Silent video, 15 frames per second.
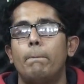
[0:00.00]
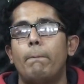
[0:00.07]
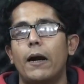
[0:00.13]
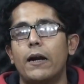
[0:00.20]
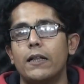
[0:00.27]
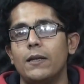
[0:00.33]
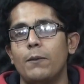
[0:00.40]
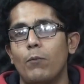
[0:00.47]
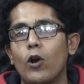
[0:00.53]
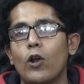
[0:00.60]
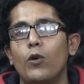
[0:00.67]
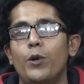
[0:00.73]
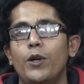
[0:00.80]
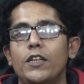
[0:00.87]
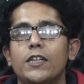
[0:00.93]
পাঠাতে বলা
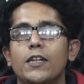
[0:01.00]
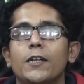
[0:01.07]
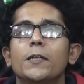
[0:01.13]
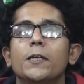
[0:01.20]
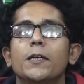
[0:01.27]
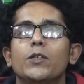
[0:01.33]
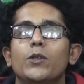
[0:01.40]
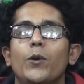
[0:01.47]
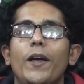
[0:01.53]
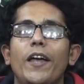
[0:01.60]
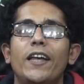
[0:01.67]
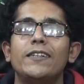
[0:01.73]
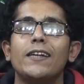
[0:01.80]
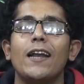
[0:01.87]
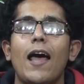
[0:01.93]
হয়েছে তো
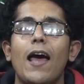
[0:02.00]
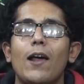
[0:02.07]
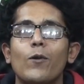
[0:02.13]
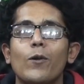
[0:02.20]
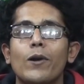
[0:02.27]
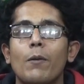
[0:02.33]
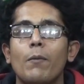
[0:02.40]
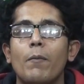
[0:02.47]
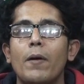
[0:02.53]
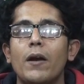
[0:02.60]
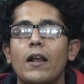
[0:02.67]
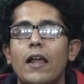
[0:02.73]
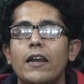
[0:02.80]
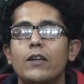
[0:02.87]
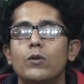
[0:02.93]
এছাড়া আরও একটা ব্যাপার
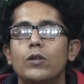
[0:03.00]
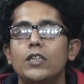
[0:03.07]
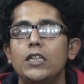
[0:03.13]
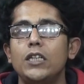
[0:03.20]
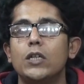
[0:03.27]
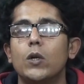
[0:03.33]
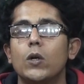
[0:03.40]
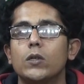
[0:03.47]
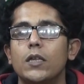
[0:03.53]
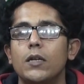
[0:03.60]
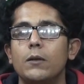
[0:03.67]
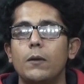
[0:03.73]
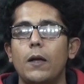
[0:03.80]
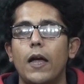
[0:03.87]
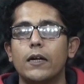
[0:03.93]
কারিগরি
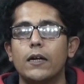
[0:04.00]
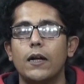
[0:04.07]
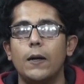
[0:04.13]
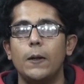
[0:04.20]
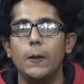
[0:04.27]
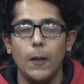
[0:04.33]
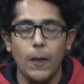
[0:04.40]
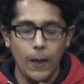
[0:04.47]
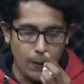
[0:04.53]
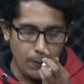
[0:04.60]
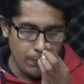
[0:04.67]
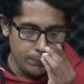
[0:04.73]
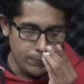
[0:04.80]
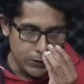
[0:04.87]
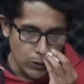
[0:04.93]
শিক্ষকদের একটা
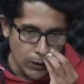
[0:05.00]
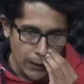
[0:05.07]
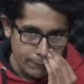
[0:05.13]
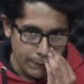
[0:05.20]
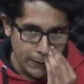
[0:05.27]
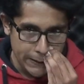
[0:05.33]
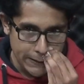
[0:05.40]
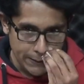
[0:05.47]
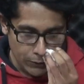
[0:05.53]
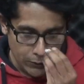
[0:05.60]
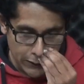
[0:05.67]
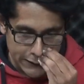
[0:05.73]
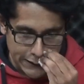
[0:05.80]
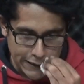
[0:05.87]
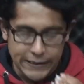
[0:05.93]
বিষয় আপনারা
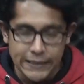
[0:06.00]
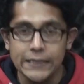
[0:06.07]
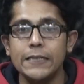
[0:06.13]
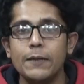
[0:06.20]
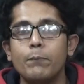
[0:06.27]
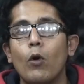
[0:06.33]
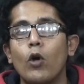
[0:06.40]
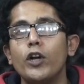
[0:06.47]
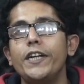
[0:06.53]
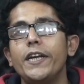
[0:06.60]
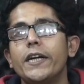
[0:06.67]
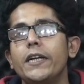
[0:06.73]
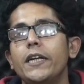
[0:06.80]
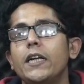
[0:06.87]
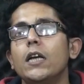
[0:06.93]
ইতিমধ্যে জেনেছেন যে
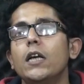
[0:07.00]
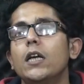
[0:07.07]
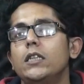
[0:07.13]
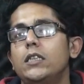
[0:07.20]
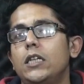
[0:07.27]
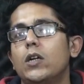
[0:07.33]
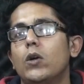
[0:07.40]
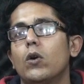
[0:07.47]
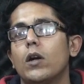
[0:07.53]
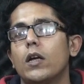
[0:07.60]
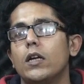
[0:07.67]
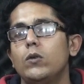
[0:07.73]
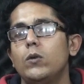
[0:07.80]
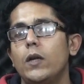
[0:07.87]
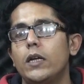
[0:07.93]
পলিটেকনিক শিক্ষকরা
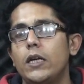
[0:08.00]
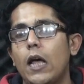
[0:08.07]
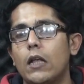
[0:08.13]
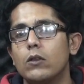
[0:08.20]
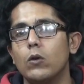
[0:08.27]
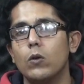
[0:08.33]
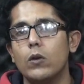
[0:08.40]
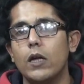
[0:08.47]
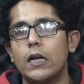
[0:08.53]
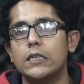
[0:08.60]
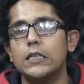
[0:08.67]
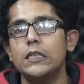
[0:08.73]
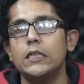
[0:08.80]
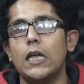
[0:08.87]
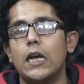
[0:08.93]
কিন্তু একটি আন্দোলনে
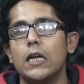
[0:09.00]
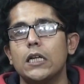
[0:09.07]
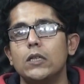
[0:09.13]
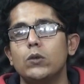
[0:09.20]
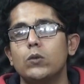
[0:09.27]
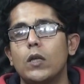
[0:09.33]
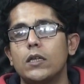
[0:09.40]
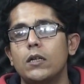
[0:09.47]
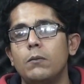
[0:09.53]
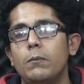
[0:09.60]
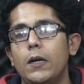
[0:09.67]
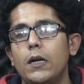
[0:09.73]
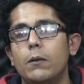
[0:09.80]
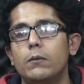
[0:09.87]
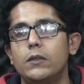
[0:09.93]
আছেন তারা কিন্তু তাদের
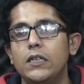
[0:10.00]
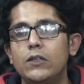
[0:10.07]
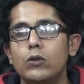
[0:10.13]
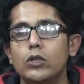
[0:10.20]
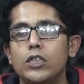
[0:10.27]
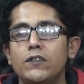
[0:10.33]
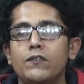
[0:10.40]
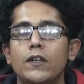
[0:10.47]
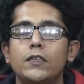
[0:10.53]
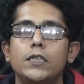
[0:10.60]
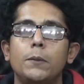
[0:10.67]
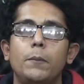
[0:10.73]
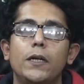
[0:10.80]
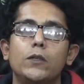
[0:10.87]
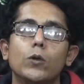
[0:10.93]
দ্বিতীয় শিফটের
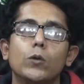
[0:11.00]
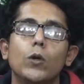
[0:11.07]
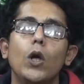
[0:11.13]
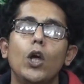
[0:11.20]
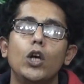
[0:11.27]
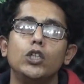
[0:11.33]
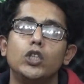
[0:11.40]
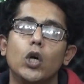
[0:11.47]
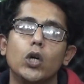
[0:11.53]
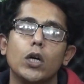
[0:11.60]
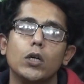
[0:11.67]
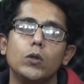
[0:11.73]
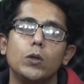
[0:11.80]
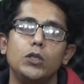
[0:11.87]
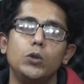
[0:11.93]
যে বেতন
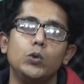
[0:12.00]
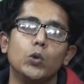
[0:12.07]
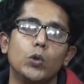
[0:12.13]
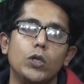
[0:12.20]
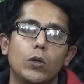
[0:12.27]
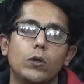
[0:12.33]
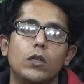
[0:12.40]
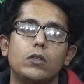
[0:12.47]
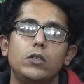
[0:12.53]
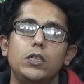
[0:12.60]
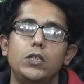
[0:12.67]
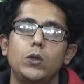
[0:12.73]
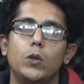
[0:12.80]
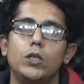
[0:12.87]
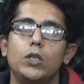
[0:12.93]
সংক্রান্ত কিছু জটিলতা
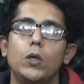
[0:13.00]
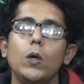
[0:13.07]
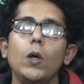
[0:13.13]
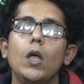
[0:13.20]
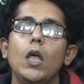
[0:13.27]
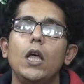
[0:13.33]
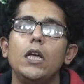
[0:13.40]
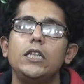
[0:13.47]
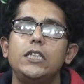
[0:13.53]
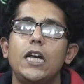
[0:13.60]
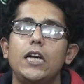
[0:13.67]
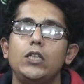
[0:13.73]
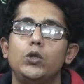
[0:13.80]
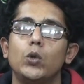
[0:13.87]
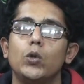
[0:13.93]
সৃষ্টি হয়েছিল
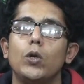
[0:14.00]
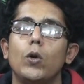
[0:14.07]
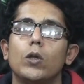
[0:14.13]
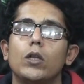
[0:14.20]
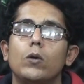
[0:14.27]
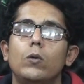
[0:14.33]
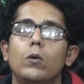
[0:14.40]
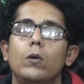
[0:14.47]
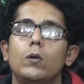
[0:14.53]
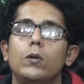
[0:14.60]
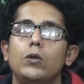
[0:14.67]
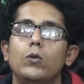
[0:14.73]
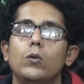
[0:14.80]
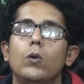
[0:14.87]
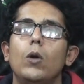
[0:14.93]
সেই জটিলতাগুলো
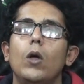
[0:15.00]
কিন্তু